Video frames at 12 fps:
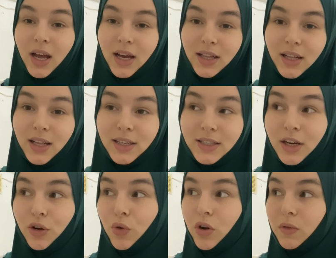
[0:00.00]
Это для
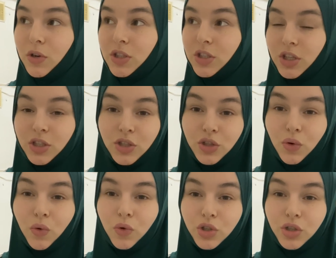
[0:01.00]
тех, у кого сейчас еще
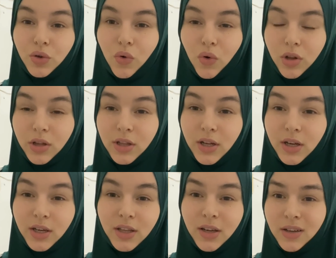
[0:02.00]
очень холодно.
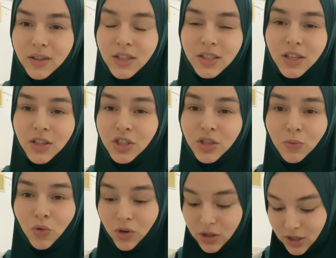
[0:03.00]
Это достаточно
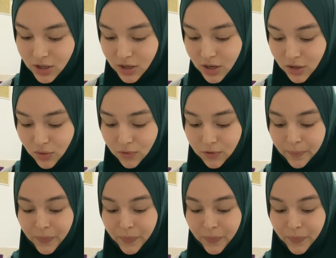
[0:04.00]
много таких городов.